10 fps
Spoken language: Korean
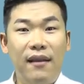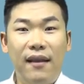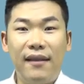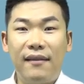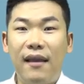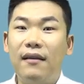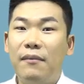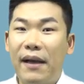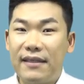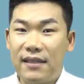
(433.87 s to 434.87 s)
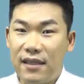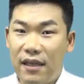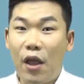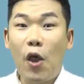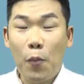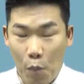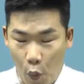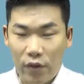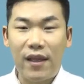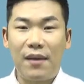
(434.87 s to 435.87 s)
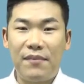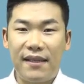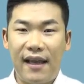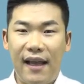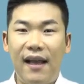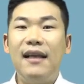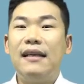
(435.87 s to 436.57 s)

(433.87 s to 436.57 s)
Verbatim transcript: 혜택을 받지 못합니다.